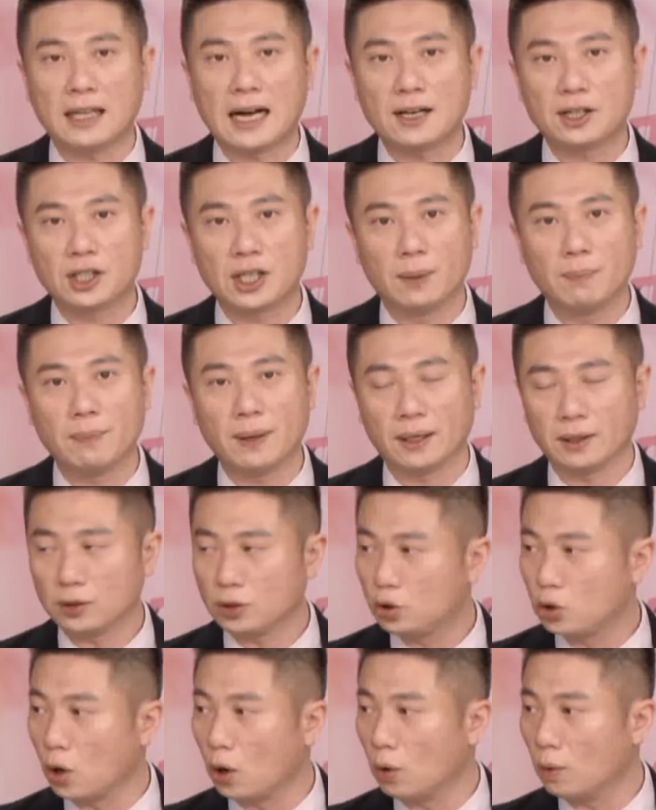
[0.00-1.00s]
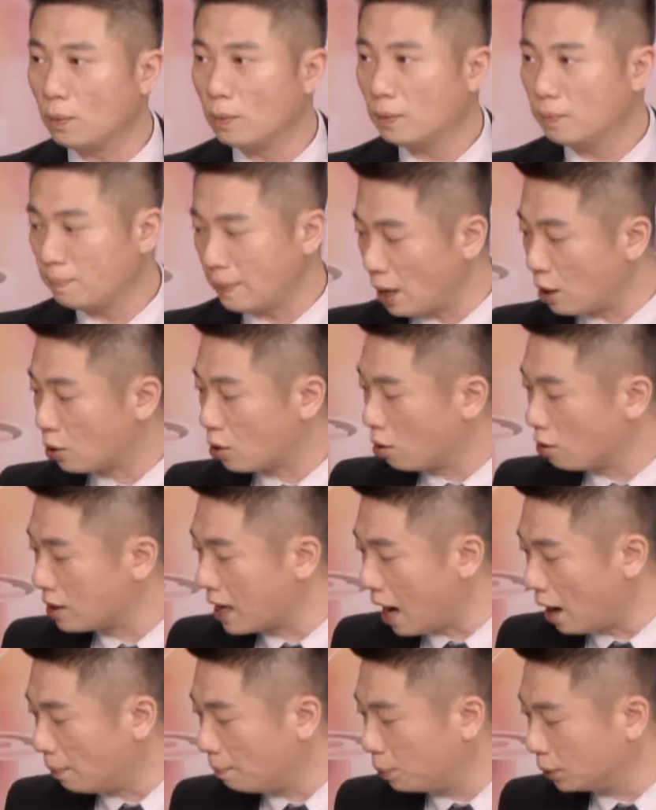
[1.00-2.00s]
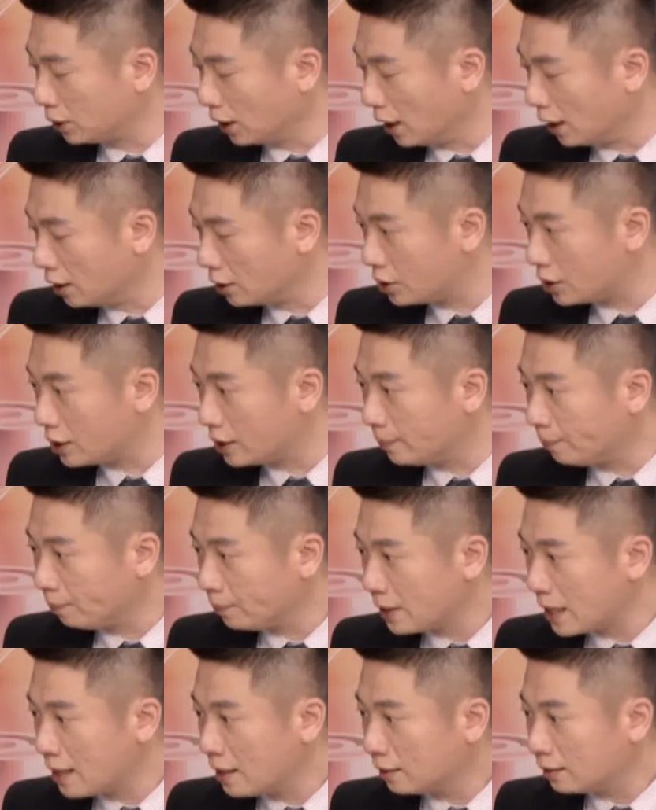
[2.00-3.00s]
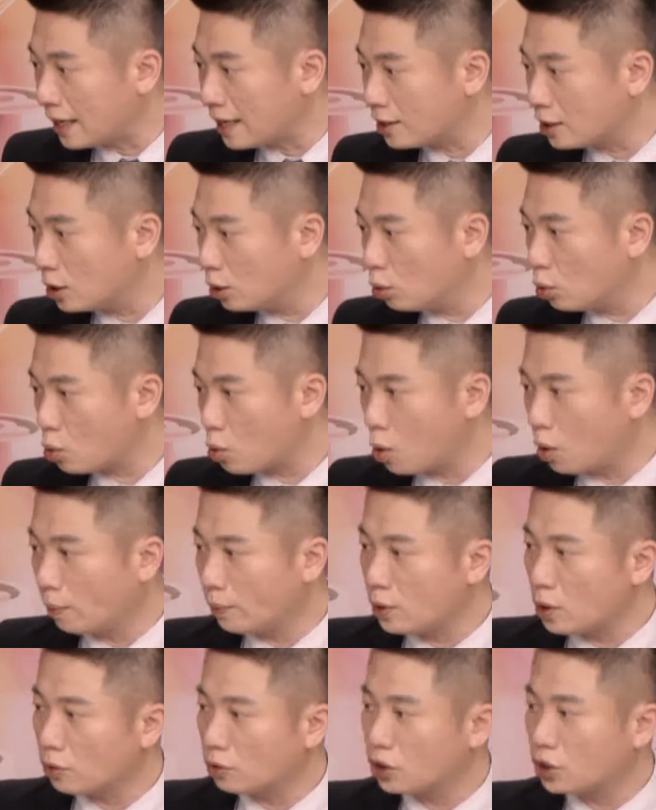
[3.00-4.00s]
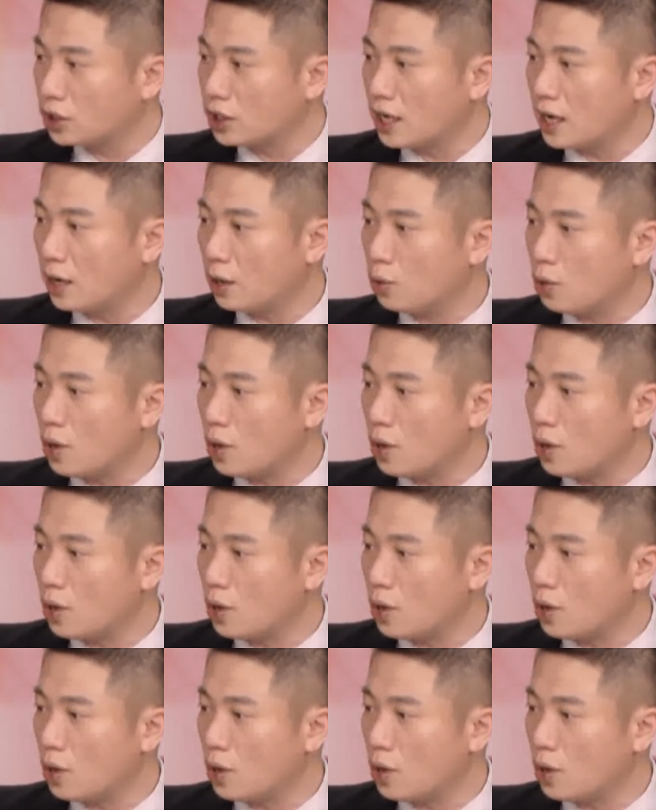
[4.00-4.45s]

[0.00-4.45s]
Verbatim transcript: 它的成本就没有公告，不得而知。但是如果我们用十二